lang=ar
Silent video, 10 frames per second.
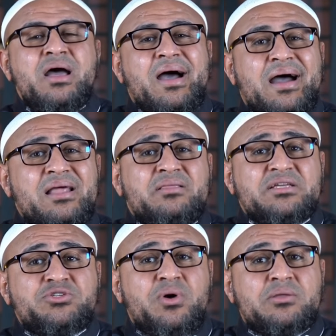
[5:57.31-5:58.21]
علت
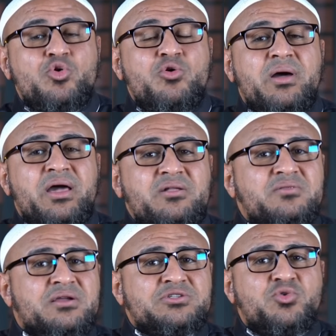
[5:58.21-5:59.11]
أصواتهما
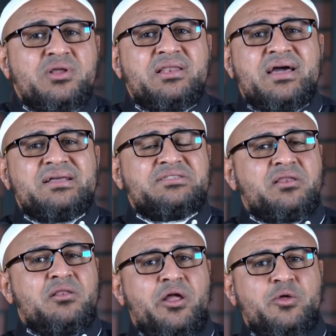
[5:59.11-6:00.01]
عند رسول الله
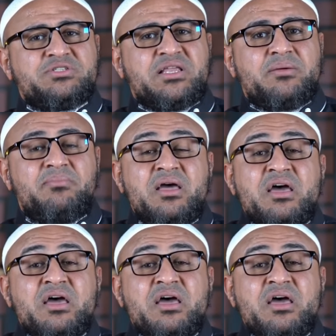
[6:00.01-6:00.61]
صلى الله عليه وسلم